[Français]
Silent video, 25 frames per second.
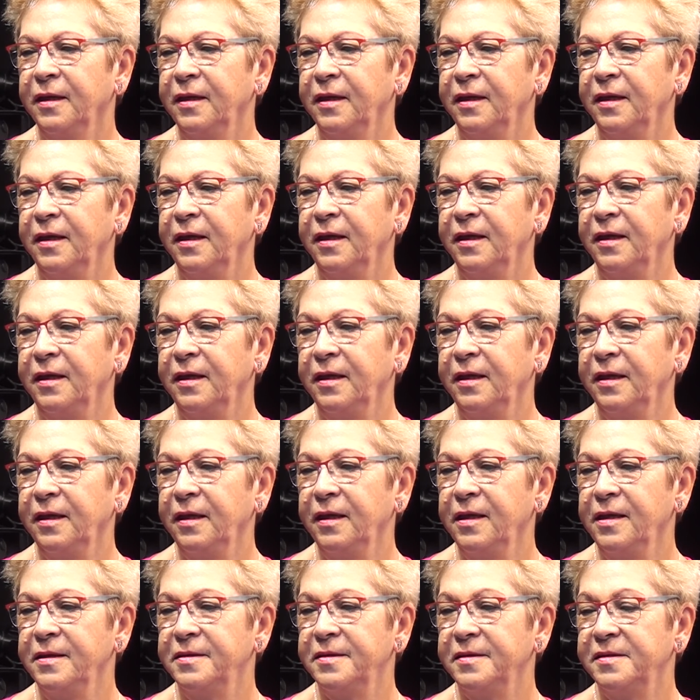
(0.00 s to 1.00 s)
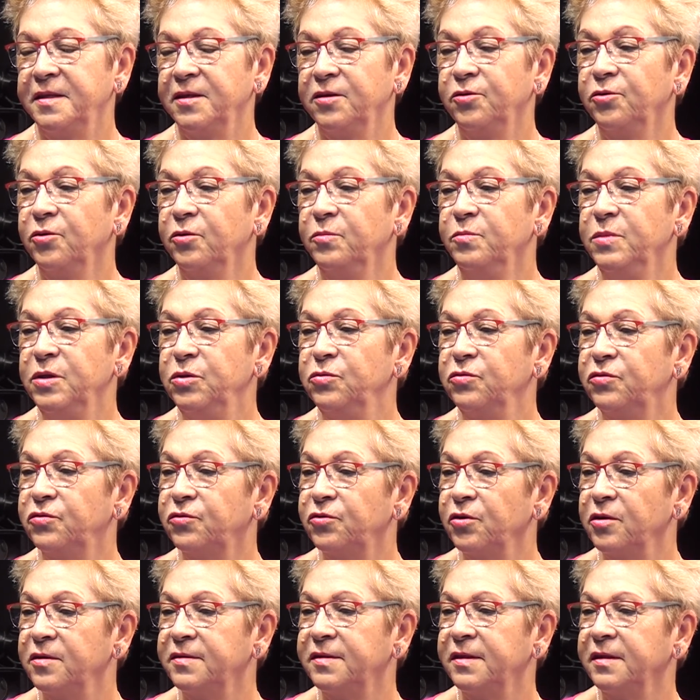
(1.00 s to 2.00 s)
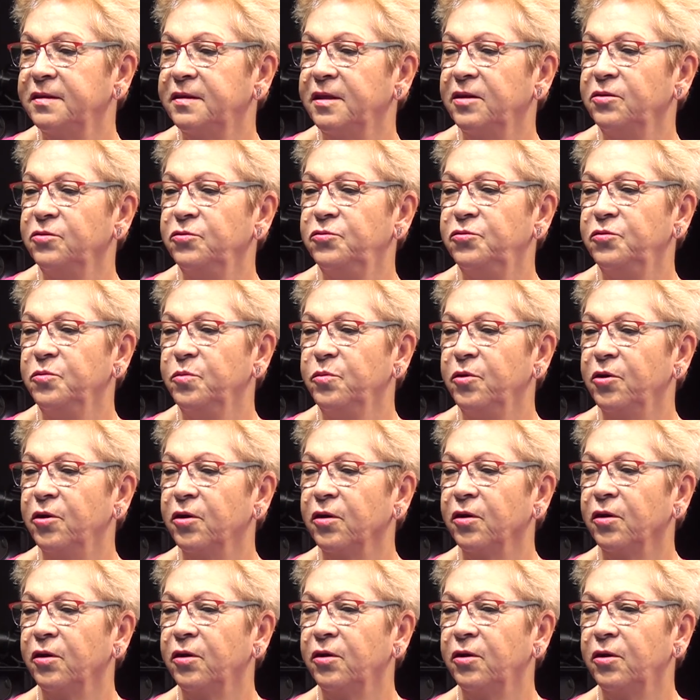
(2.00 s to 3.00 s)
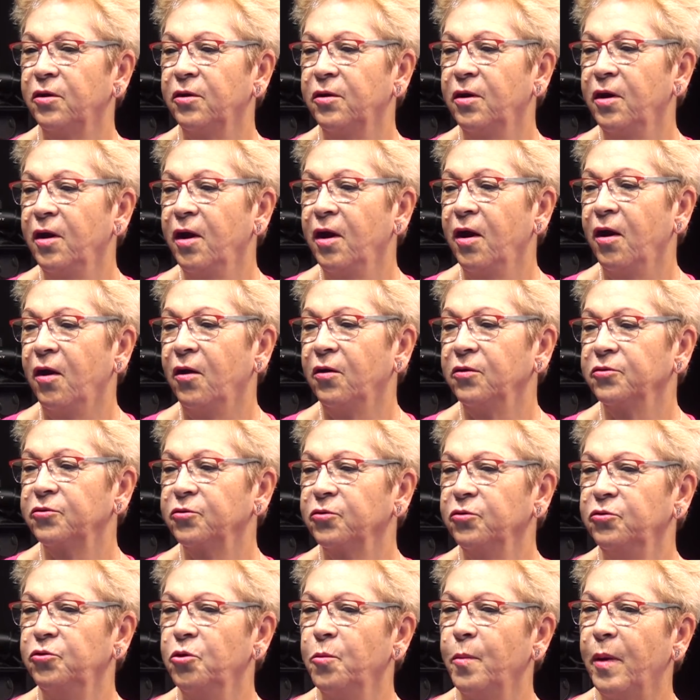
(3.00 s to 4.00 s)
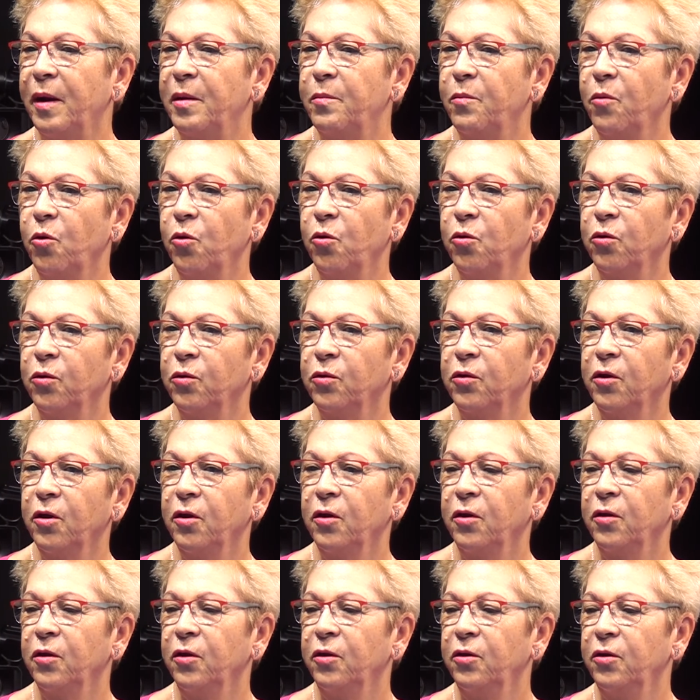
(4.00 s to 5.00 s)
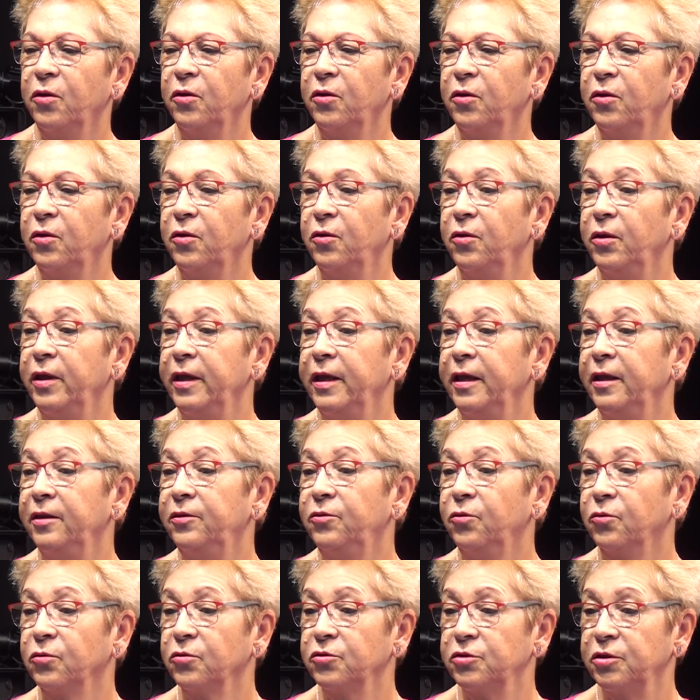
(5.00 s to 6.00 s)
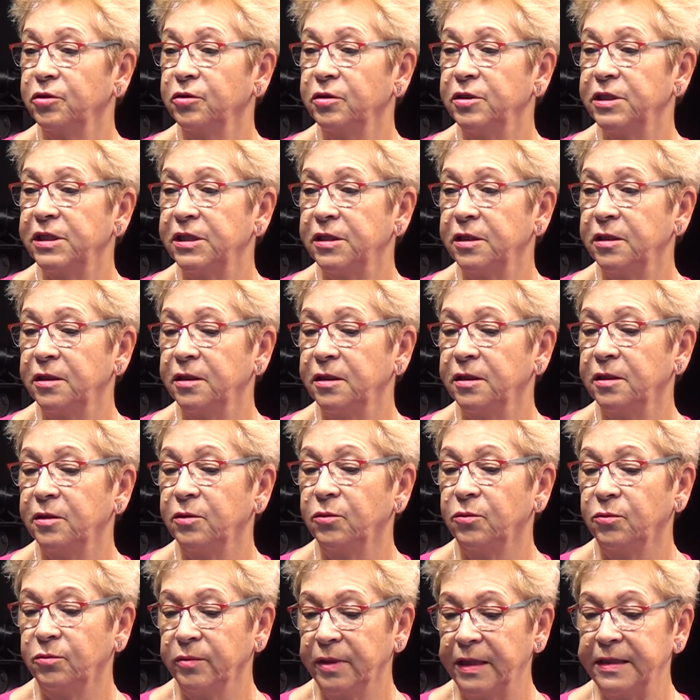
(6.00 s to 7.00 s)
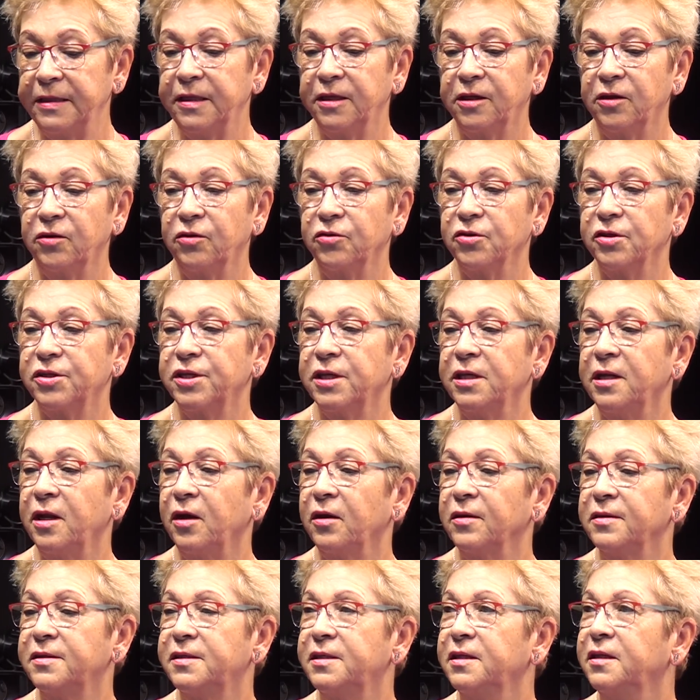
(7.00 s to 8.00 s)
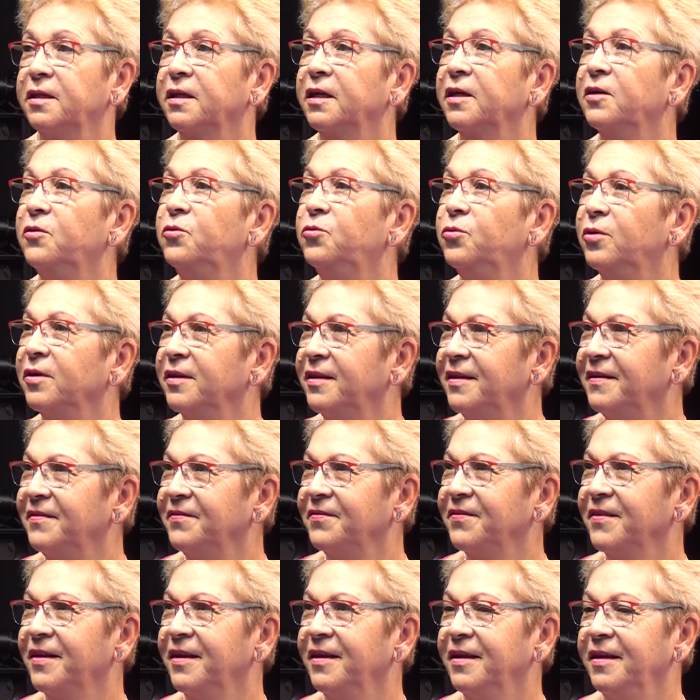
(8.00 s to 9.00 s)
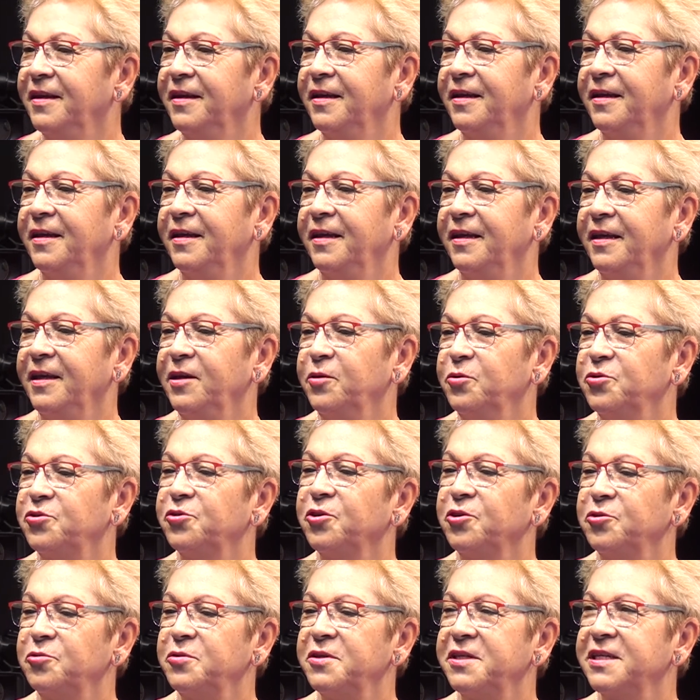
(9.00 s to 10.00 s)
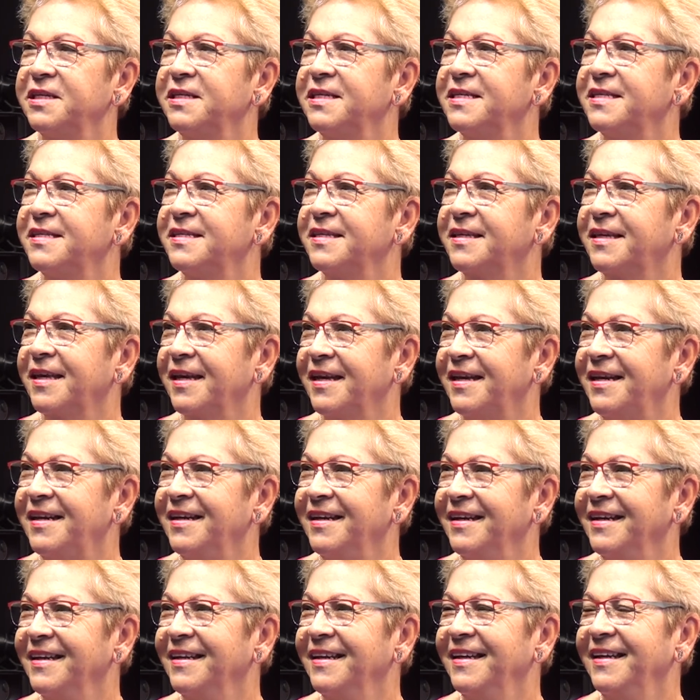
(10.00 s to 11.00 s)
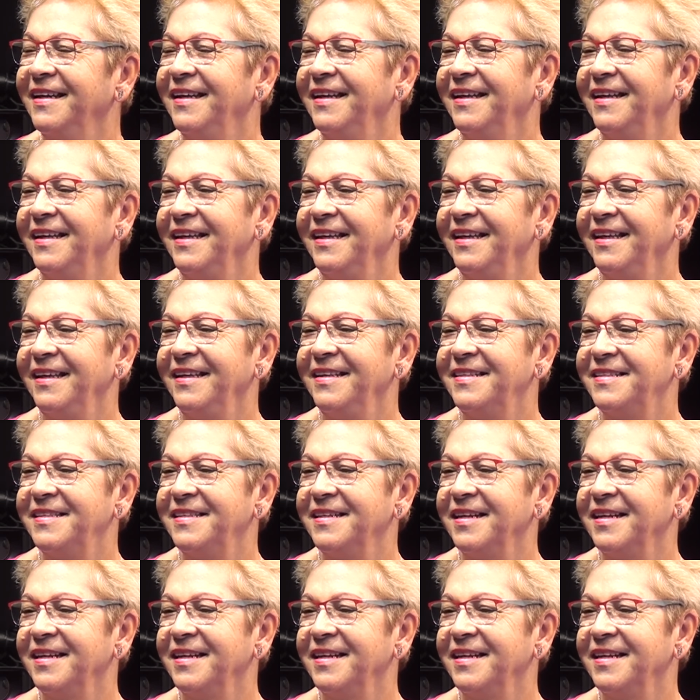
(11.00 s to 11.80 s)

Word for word: et c'était de minuscule, c'était une tumeur euh, entre deux mammots. Euh, et donc, on a déclenché l'artillerie lourde. Et aujourd'hui, j'ai des séquelles. Et c'est